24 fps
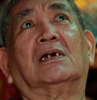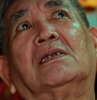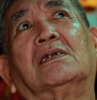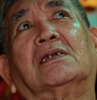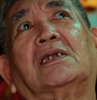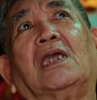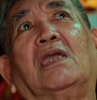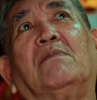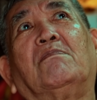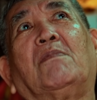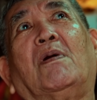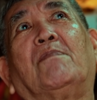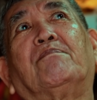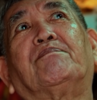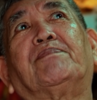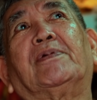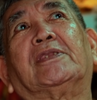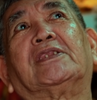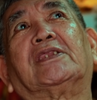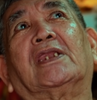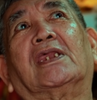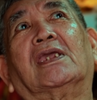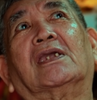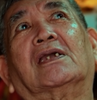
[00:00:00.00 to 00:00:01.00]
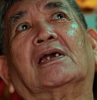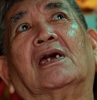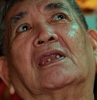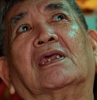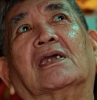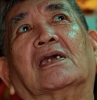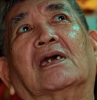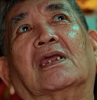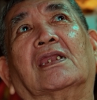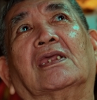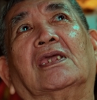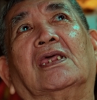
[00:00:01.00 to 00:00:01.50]
Kay Ma'am Pedring
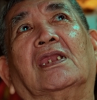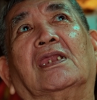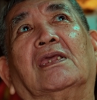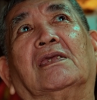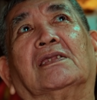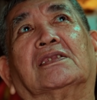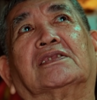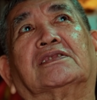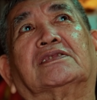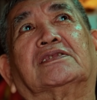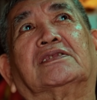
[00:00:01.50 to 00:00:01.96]
Kari-Kari yan eh.